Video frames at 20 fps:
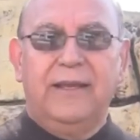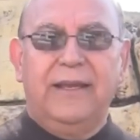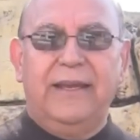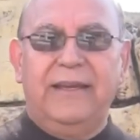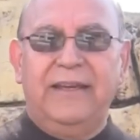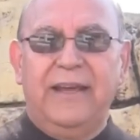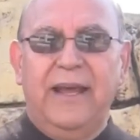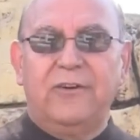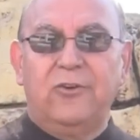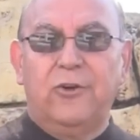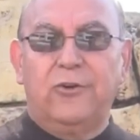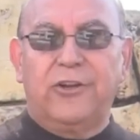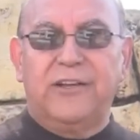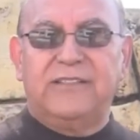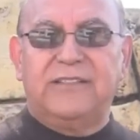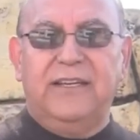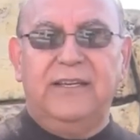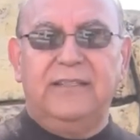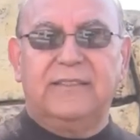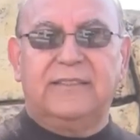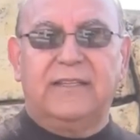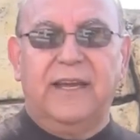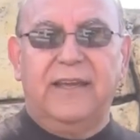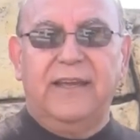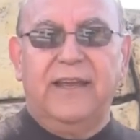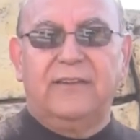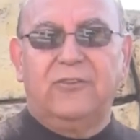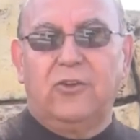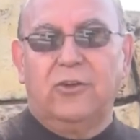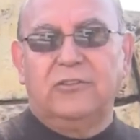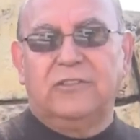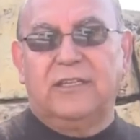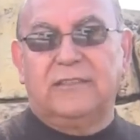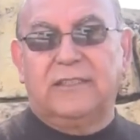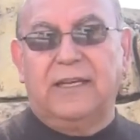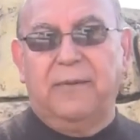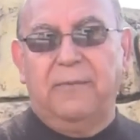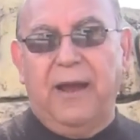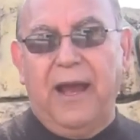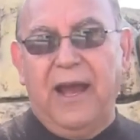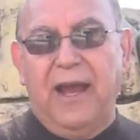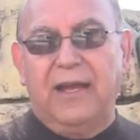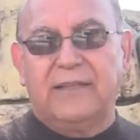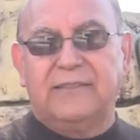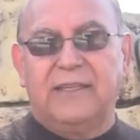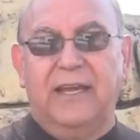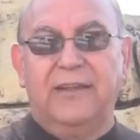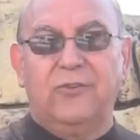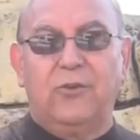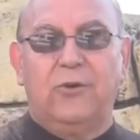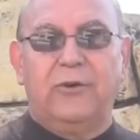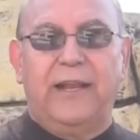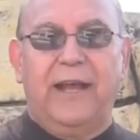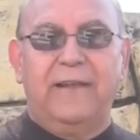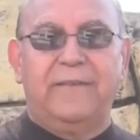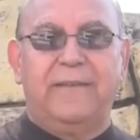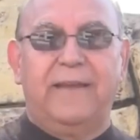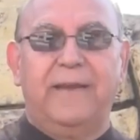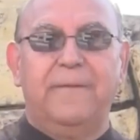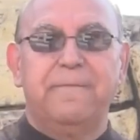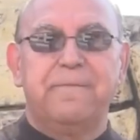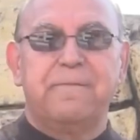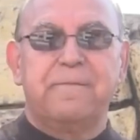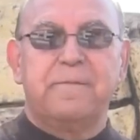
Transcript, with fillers: y ya no resiste y entonces se va haciendo grande.